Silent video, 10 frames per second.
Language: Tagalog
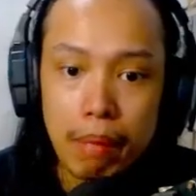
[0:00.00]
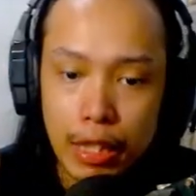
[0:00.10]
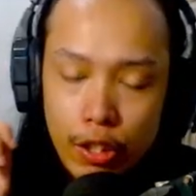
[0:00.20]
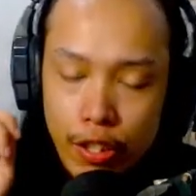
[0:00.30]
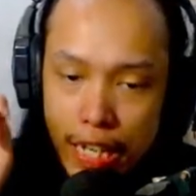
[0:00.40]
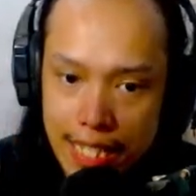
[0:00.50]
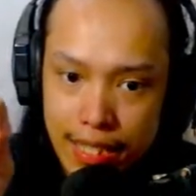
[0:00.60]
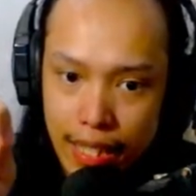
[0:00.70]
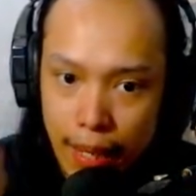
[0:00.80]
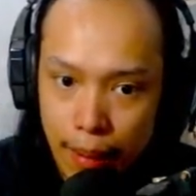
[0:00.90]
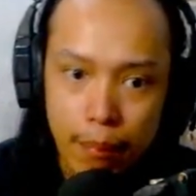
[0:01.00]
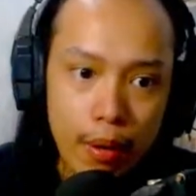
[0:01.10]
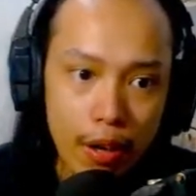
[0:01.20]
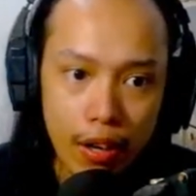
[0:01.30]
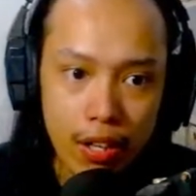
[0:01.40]
Better next time,
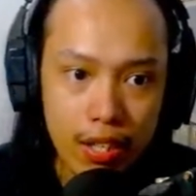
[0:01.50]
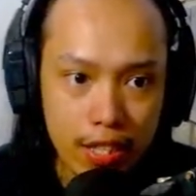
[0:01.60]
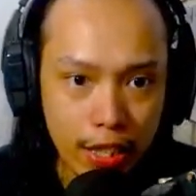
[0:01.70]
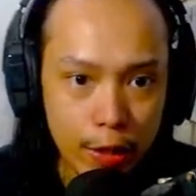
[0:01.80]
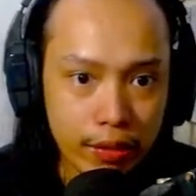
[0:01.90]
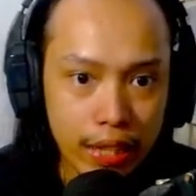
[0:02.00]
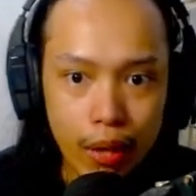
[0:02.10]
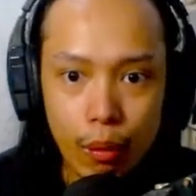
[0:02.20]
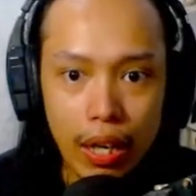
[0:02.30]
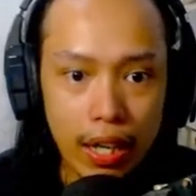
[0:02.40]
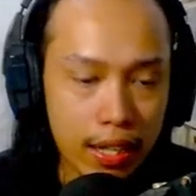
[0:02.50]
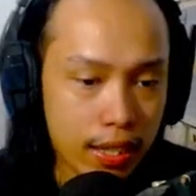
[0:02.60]
bro. Kayong dalawa.